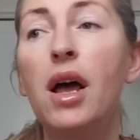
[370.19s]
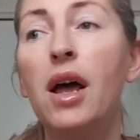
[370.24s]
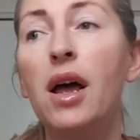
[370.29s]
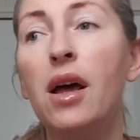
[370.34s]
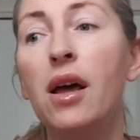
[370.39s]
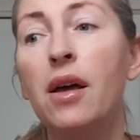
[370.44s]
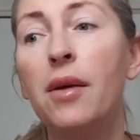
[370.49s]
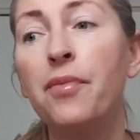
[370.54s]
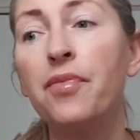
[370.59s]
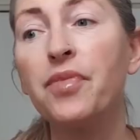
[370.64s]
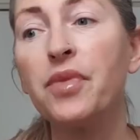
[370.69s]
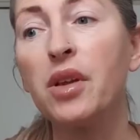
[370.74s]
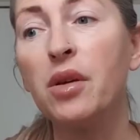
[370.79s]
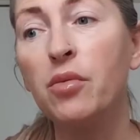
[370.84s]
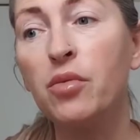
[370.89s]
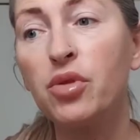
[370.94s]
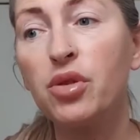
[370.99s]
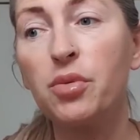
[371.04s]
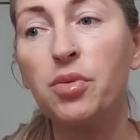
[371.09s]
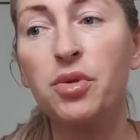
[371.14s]
e,
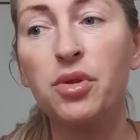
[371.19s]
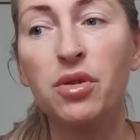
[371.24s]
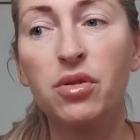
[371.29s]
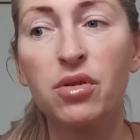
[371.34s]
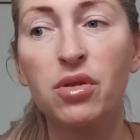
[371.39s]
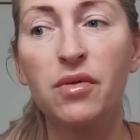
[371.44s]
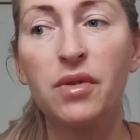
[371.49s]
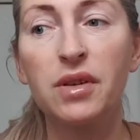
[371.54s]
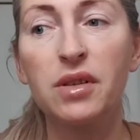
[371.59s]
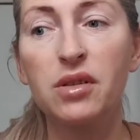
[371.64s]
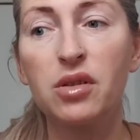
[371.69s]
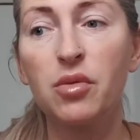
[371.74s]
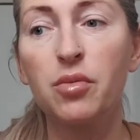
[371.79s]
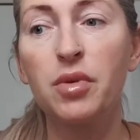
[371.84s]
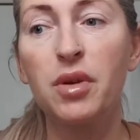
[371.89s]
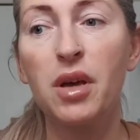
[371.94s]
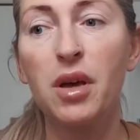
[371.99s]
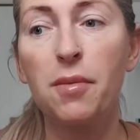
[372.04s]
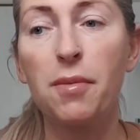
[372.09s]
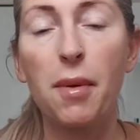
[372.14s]
muszę przygotować
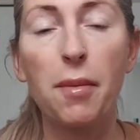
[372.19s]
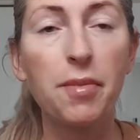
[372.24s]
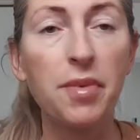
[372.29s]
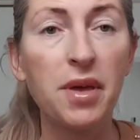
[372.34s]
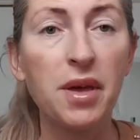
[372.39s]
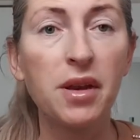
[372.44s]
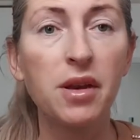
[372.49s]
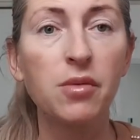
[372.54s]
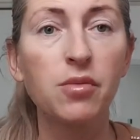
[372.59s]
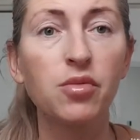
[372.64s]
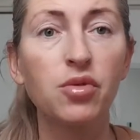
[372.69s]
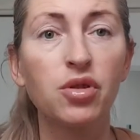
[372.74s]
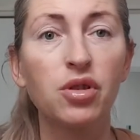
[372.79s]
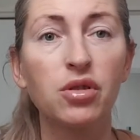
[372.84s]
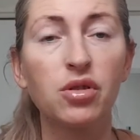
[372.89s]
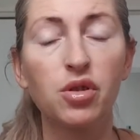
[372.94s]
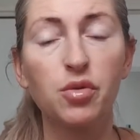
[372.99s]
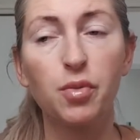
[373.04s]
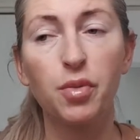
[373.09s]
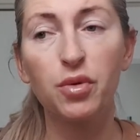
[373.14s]
sobie papiery,
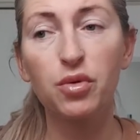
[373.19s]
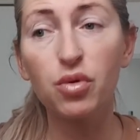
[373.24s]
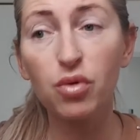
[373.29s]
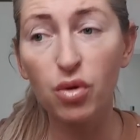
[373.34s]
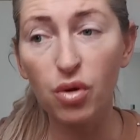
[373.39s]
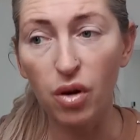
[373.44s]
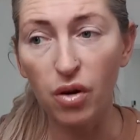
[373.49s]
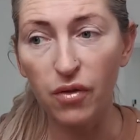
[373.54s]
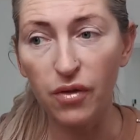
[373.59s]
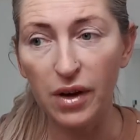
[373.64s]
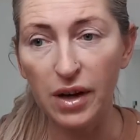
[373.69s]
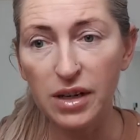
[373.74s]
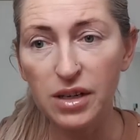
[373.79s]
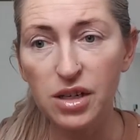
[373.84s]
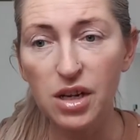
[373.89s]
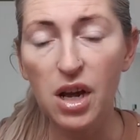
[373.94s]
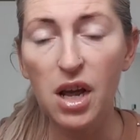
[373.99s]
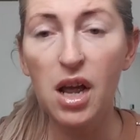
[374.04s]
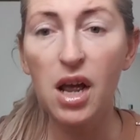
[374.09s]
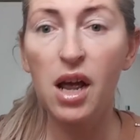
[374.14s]
muszę coś
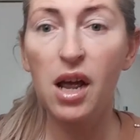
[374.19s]
podrukować.